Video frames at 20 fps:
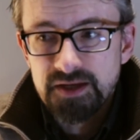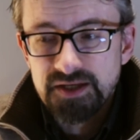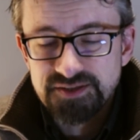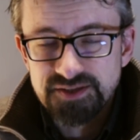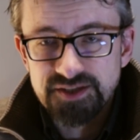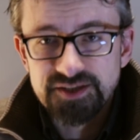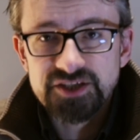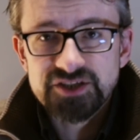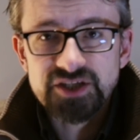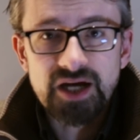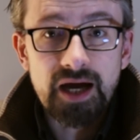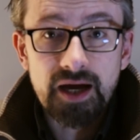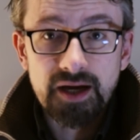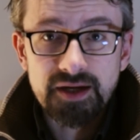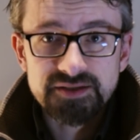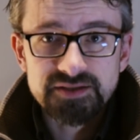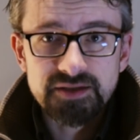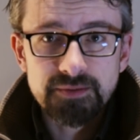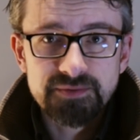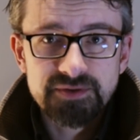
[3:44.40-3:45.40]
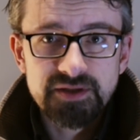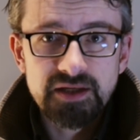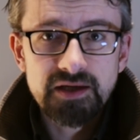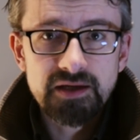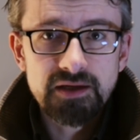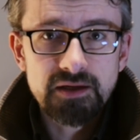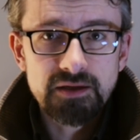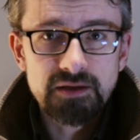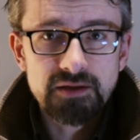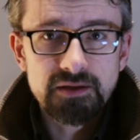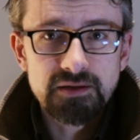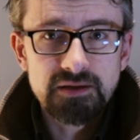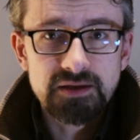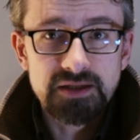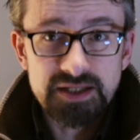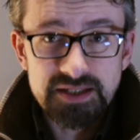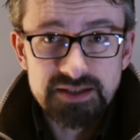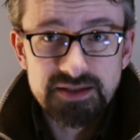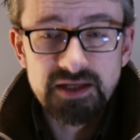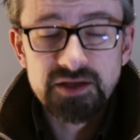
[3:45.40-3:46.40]
c'est déjà accepter
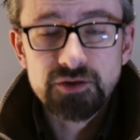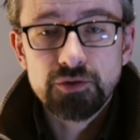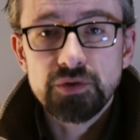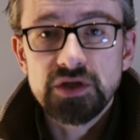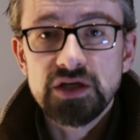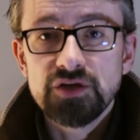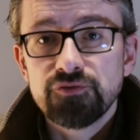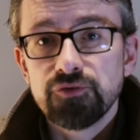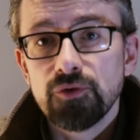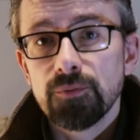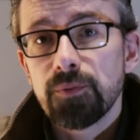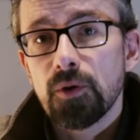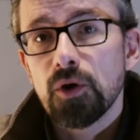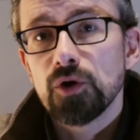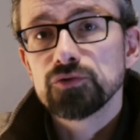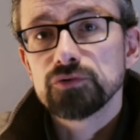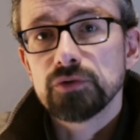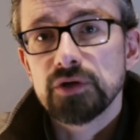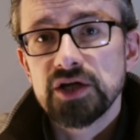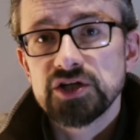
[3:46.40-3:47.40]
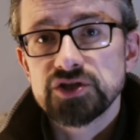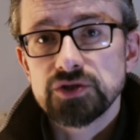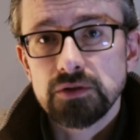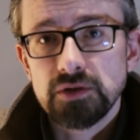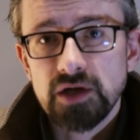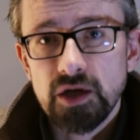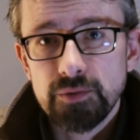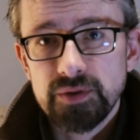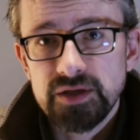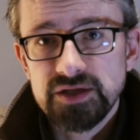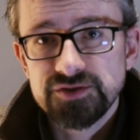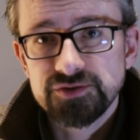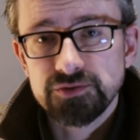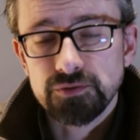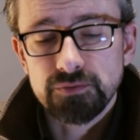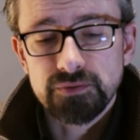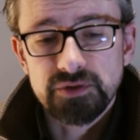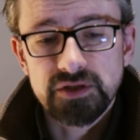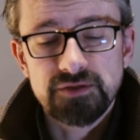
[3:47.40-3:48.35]
l'idée qu'il faut prendre les gens là où ils sont.